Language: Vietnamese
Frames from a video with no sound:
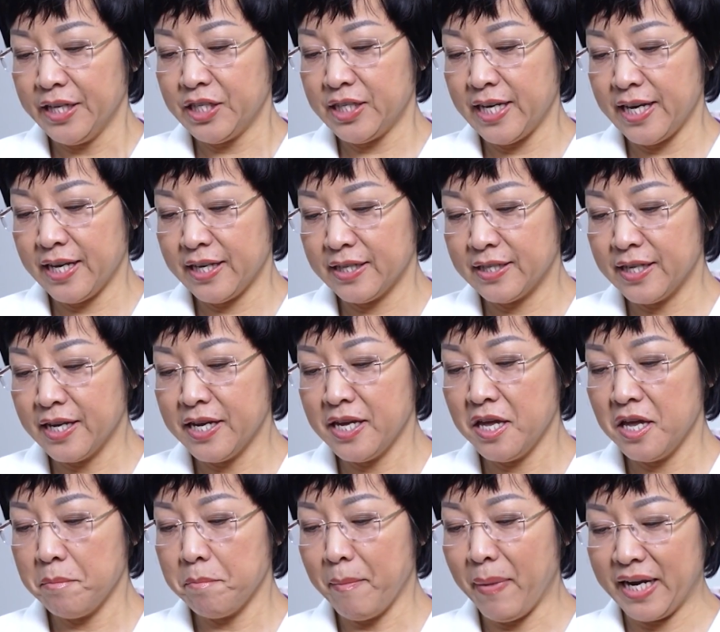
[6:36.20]
chè
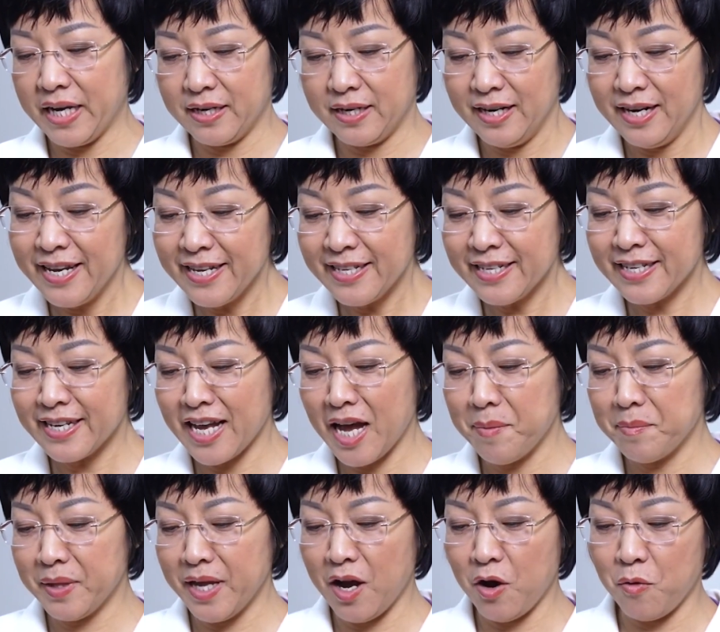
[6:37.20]
dây, bạch linh,
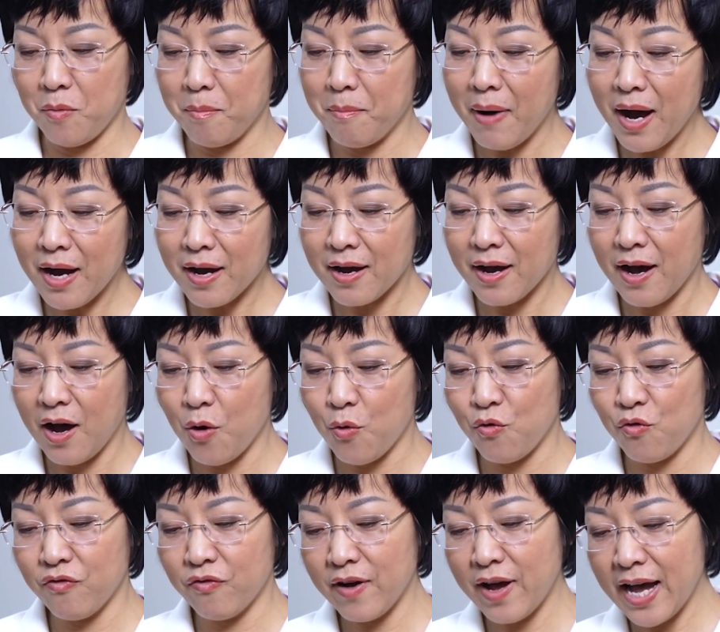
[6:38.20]
cam thảo bắc,
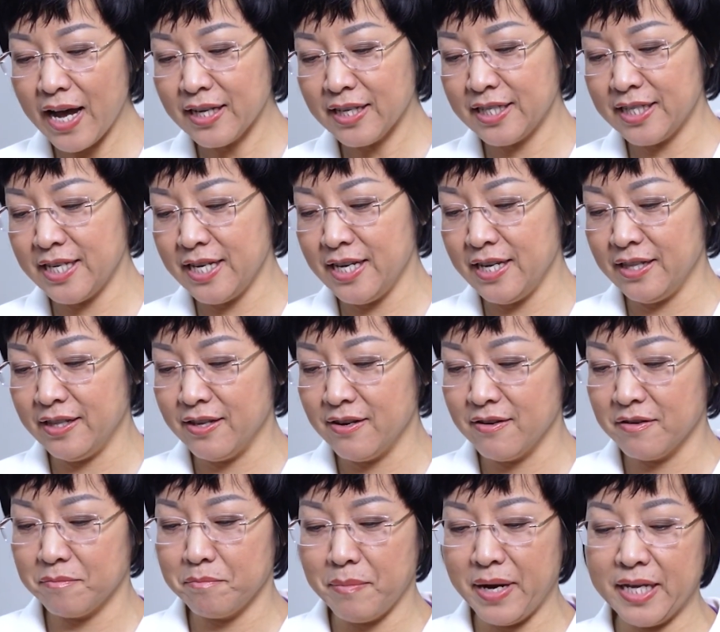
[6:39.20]
hậu phác, chỉ
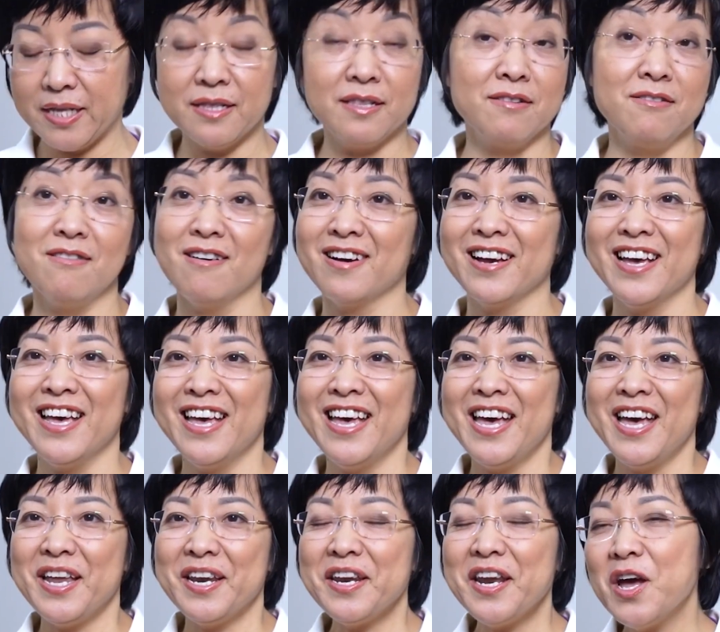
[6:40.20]
thực, bạch thược,
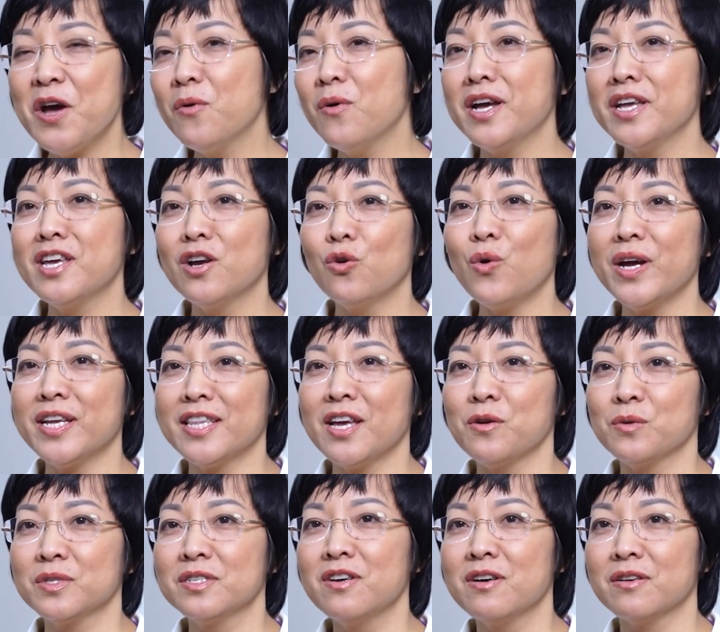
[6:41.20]
đều là những loại
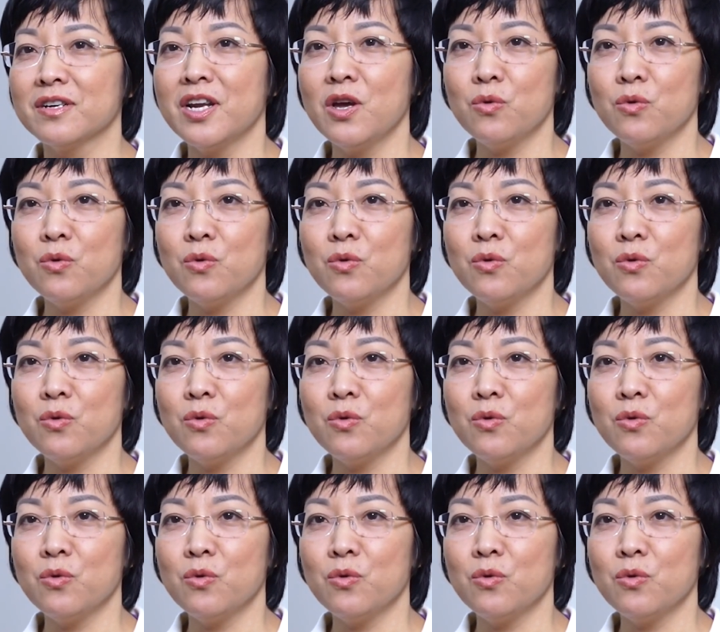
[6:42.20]
thảo dược,